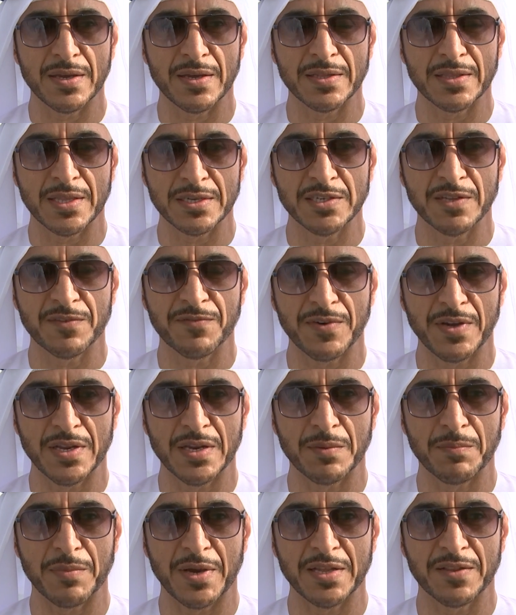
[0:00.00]
تجد
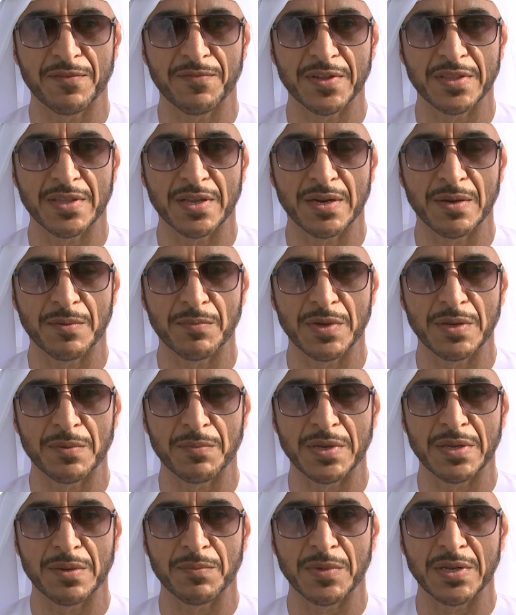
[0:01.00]
فعلا بعد فتره من
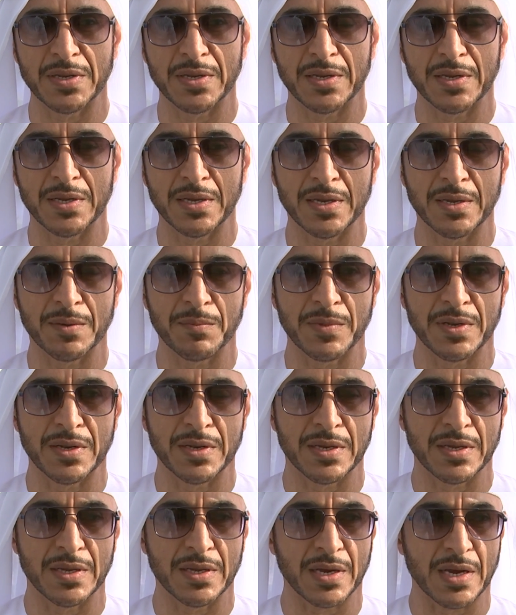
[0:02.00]
من من
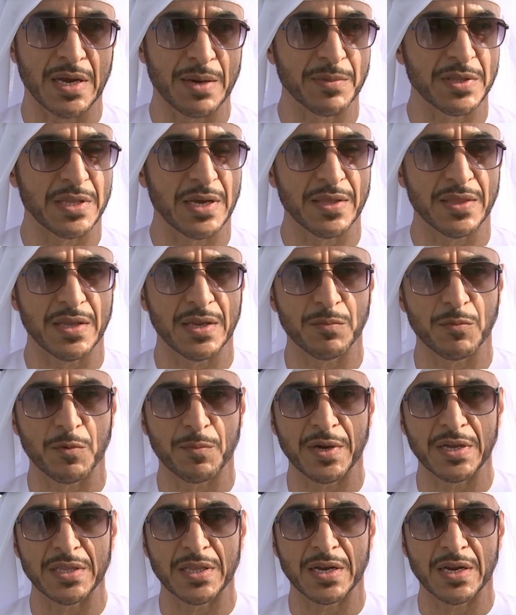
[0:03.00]
من اقامه هذه
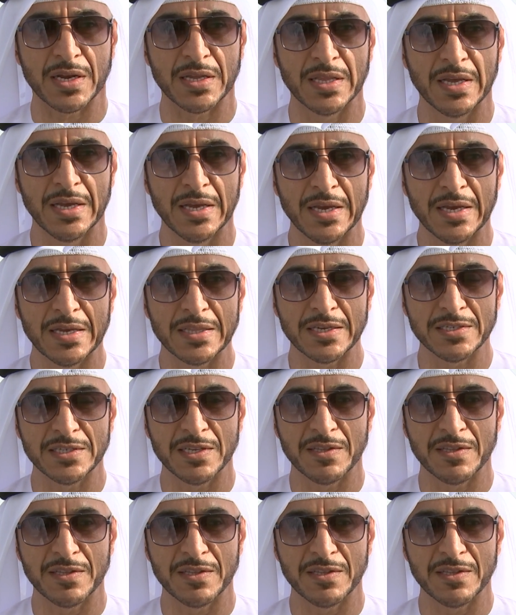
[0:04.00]
المبادرات تجد